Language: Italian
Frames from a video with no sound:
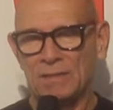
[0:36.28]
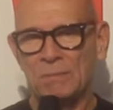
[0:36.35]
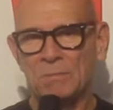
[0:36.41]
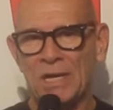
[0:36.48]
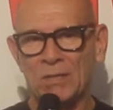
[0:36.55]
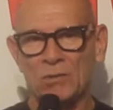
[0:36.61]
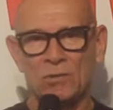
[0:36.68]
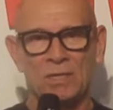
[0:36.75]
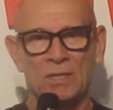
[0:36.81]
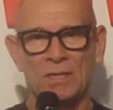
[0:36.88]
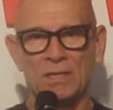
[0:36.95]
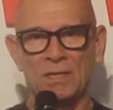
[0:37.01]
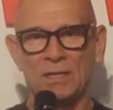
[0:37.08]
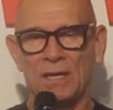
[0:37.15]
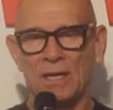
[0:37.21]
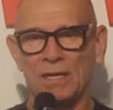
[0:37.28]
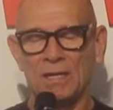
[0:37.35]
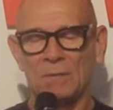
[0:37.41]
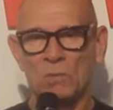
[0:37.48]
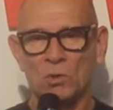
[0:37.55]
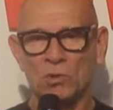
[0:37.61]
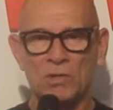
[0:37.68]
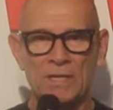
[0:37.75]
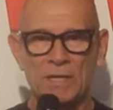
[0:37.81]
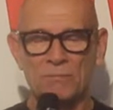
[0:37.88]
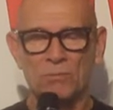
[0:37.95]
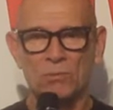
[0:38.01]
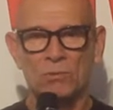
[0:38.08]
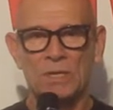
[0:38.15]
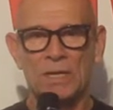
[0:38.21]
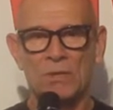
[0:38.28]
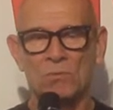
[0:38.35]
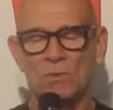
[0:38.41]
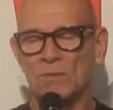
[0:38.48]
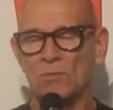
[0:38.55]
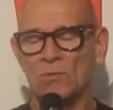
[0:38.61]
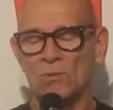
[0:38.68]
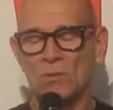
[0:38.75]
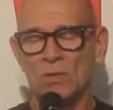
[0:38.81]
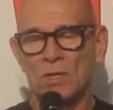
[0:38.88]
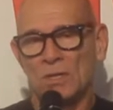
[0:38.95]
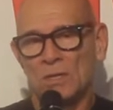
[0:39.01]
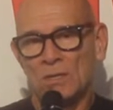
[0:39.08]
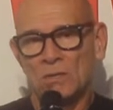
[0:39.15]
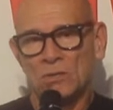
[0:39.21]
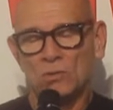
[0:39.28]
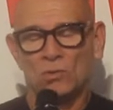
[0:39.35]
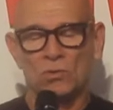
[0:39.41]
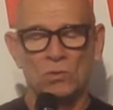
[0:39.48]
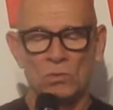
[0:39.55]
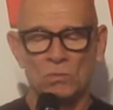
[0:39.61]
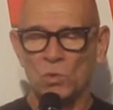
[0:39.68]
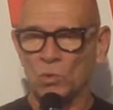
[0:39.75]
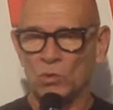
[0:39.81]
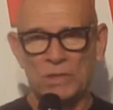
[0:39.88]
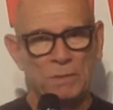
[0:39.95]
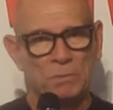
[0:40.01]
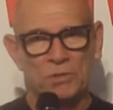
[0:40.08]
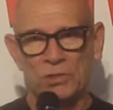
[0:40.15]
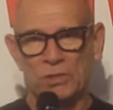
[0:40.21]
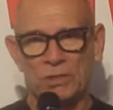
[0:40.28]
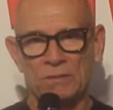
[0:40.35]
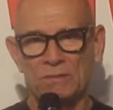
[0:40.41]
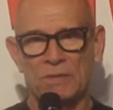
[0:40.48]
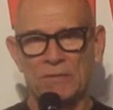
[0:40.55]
I metodi e i modi di affrontare un lavoro sono molteplici, eh,